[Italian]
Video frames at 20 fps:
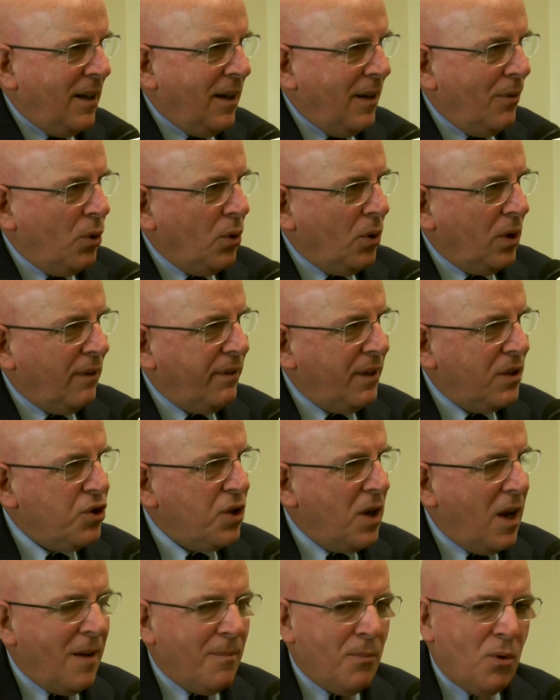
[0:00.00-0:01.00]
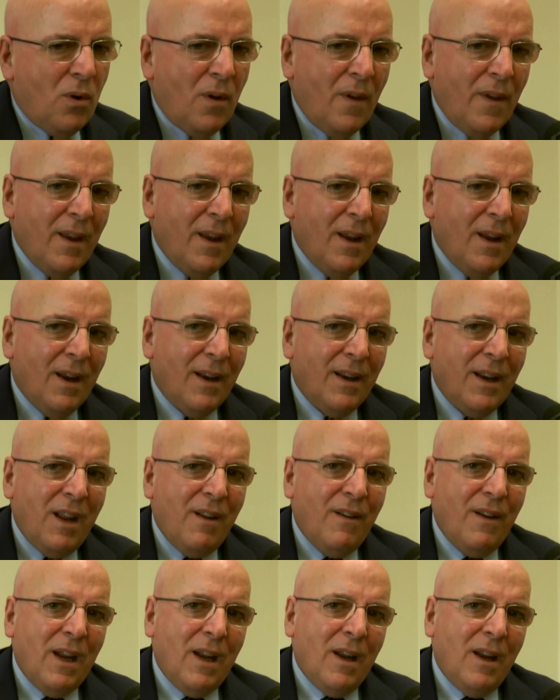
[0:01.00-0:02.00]
il lavoro che facciamo
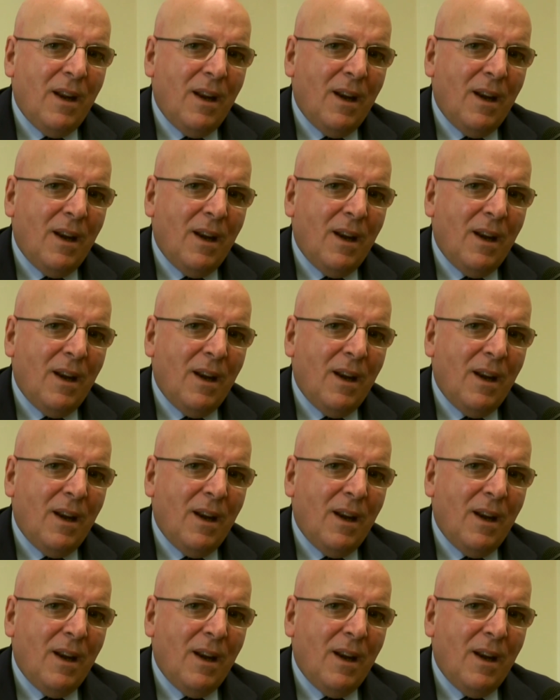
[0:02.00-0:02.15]
deve,